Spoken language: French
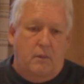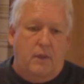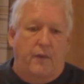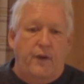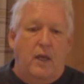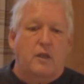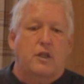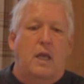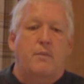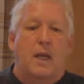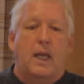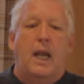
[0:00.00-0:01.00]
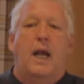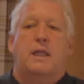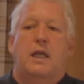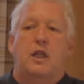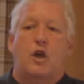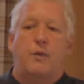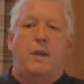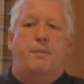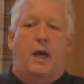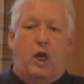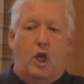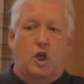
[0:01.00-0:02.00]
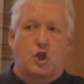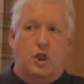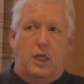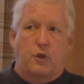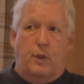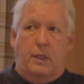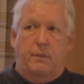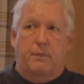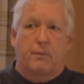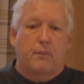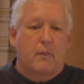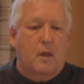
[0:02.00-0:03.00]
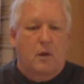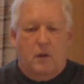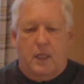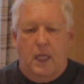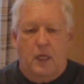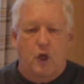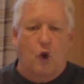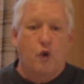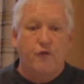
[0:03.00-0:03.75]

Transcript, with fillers: La rivière Sainte-Marie a été nommée par un jésuite, qui a eu